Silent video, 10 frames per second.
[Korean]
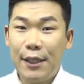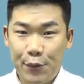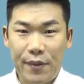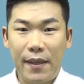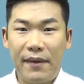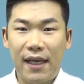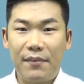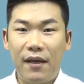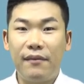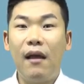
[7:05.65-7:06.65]
쉽게
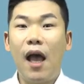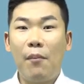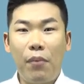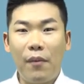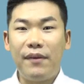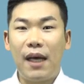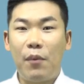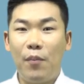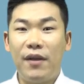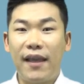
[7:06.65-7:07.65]
말하면 법이나
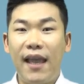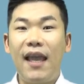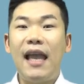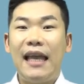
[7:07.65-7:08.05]
법령에